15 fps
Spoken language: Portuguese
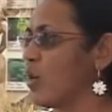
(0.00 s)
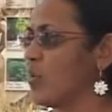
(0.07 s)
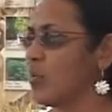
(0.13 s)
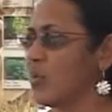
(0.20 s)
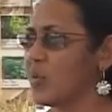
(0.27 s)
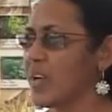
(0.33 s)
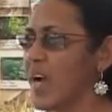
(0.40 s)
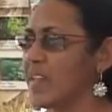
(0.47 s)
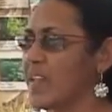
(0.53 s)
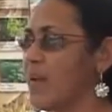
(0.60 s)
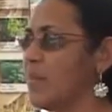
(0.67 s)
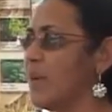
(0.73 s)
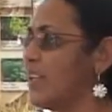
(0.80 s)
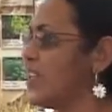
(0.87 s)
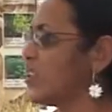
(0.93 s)
como no caso
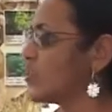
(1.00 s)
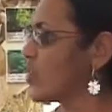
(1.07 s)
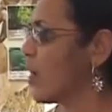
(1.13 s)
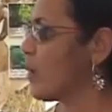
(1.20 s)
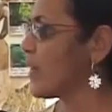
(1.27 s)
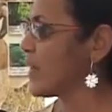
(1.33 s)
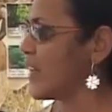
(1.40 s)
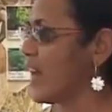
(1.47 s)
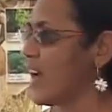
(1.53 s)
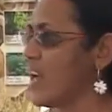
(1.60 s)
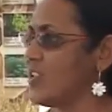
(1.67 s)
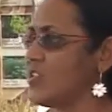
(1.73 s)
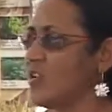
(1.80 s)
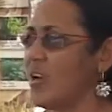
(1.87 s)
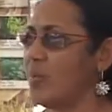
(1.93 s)
a maniçoba, que a
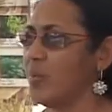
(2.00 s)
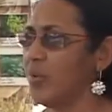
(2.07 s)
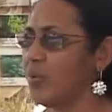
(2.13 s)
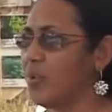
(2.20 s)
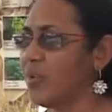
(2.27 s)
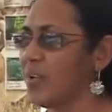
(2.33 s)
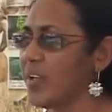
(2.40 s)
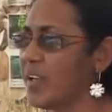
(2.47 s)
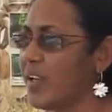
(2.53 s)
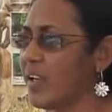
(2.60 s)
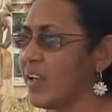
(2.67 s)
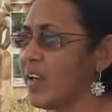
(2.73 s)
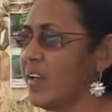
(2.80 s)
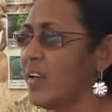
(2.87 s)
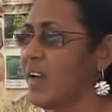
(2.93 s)
região é muito
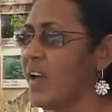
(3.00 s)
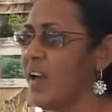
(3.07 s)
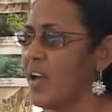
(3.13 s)
rica